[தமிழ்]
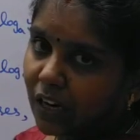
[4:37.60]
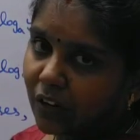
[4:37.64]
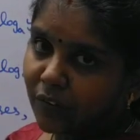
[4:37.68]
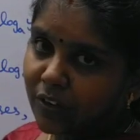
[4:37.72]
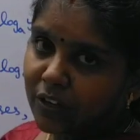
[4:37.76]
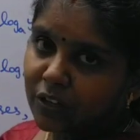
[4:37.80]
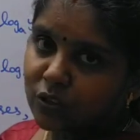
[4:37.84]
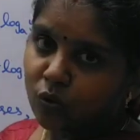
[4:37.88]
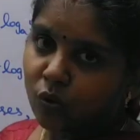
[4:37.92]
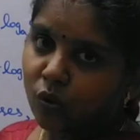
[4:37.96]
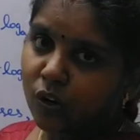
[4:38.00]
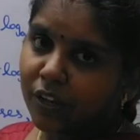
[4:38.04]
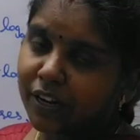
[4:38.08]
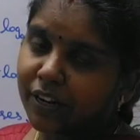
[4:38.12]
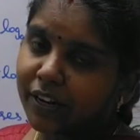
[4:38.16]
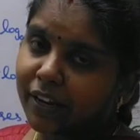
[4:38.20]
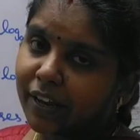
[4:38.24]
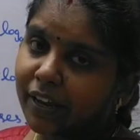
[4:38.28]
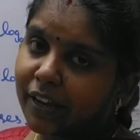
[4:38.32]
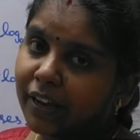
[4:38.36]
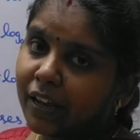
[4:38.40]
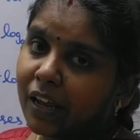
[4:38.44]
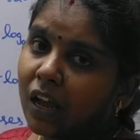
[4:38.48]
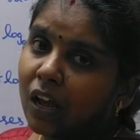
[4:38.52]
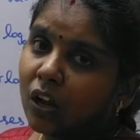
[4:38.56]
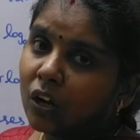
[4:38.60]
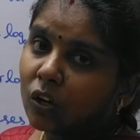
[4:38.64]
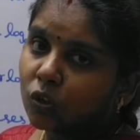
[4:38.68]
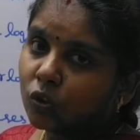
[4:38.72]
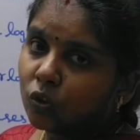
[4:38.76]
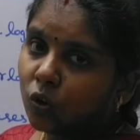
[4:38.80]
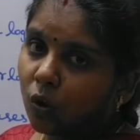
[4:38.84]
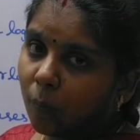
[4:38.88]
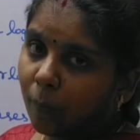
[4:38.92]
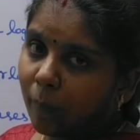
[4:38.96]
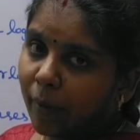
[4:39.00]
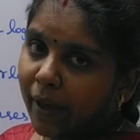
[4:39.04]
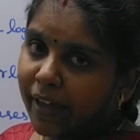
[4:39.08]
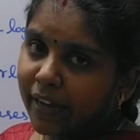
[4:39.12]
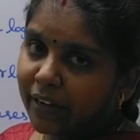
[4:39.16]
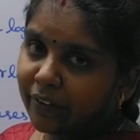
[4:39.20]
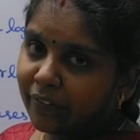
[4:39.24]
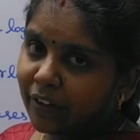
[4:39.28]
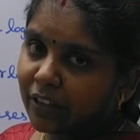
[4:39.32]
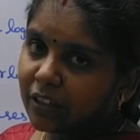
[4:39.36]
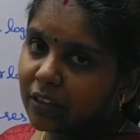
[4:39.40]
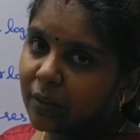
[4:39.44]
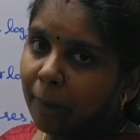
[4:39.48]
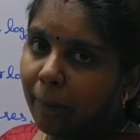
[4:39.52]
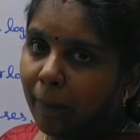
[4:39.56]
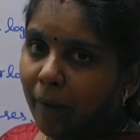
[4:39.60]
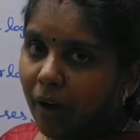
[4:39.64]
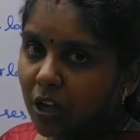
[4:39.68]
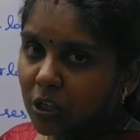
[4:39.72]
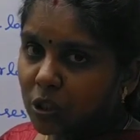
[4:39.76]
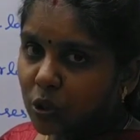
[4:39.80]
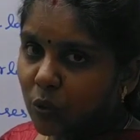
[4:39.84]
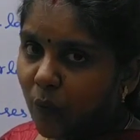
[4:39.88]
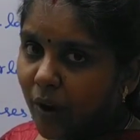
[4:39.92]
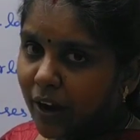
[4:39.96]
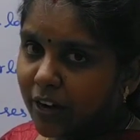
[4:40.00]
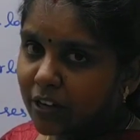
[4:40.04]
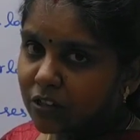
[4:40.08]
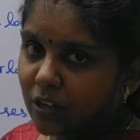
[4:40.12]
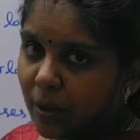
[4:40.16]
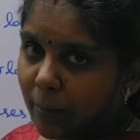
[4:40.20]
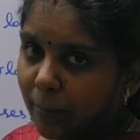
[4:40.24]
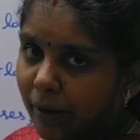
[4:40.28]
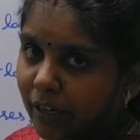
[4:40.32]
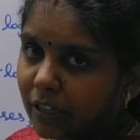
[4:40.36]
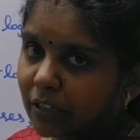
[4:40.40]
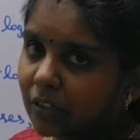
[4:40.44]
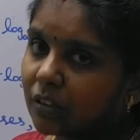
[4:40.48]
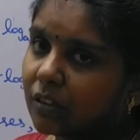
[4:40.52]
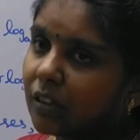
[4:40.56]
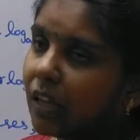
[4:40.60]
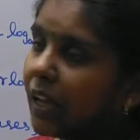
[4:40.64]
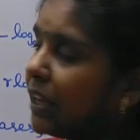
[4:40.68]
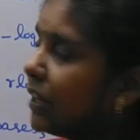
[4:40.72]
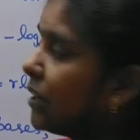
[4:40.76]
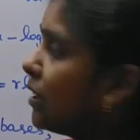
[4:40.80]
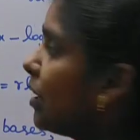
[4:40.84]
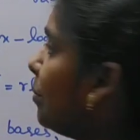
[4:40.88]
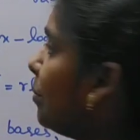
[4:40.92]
ஏற்கனவே சொல்லியிருக்கேன் டொமைன் வந்து பாசிட்டிவ் வேல்யூஸாக மட்டும்தான்